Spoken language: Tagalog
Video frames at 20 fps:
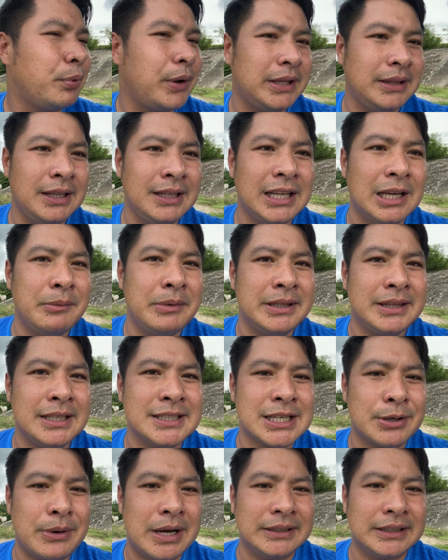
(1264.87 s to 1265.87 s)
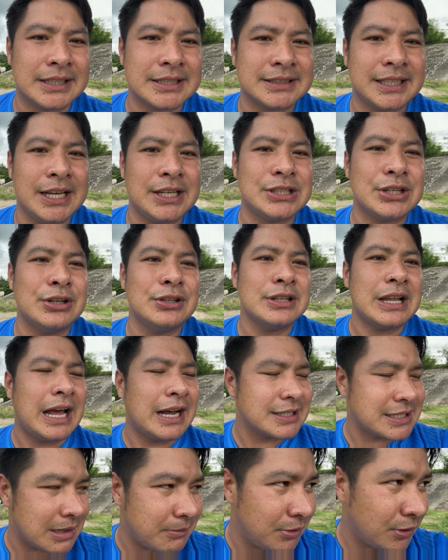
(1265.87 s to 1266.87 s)
Pwedeng gamitin sa water station?
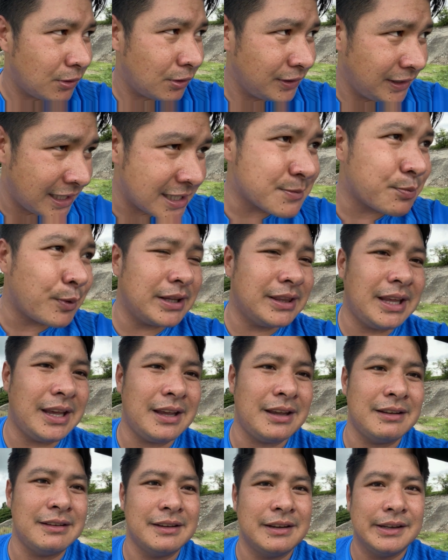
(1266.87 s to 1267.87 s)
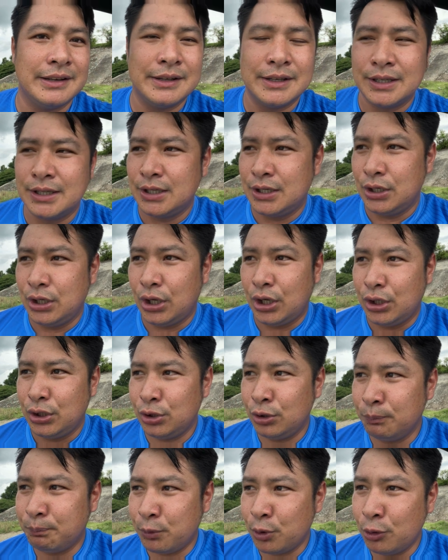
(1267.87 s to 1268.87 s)
Ang sabi ko, yes, pwede.
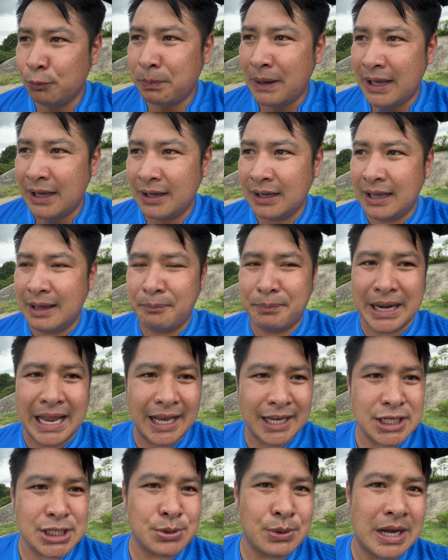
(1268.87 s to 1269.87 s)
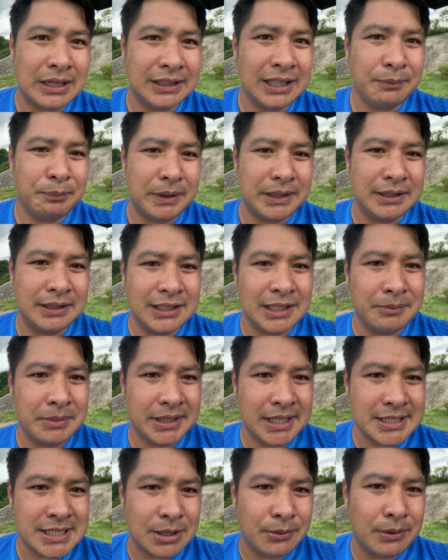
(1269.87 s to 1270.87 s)
Yun po bang uh, brackish water pwede
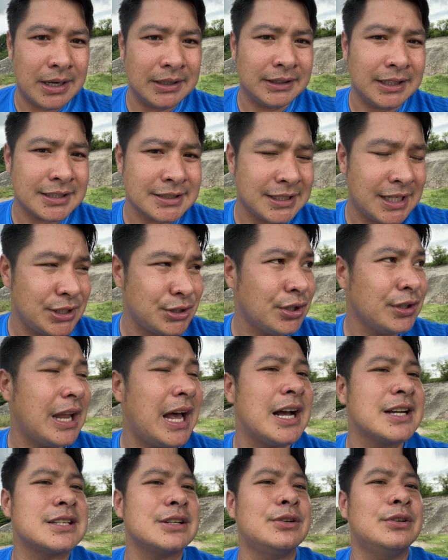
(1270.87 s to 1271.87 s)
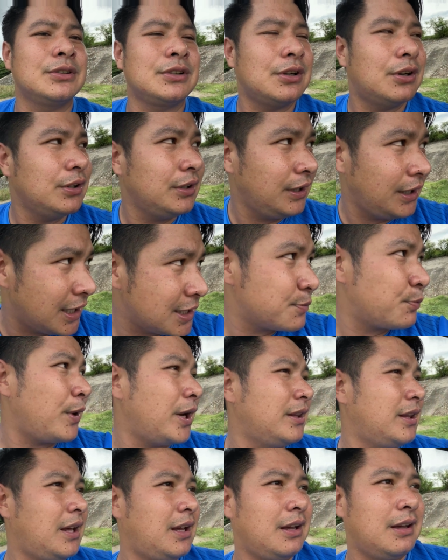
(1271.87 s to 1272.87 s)
gamitin sa water station? Ang sagot ko, yes
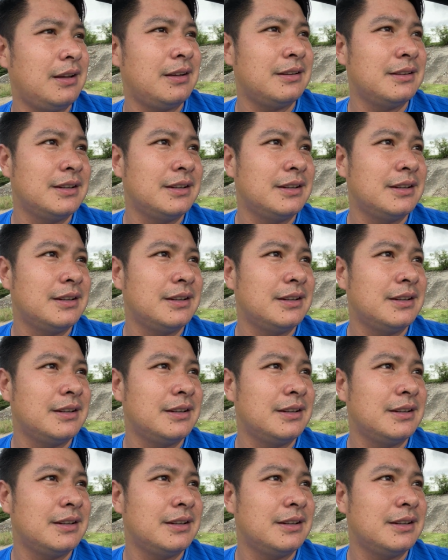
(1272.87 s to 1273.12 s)
pwede.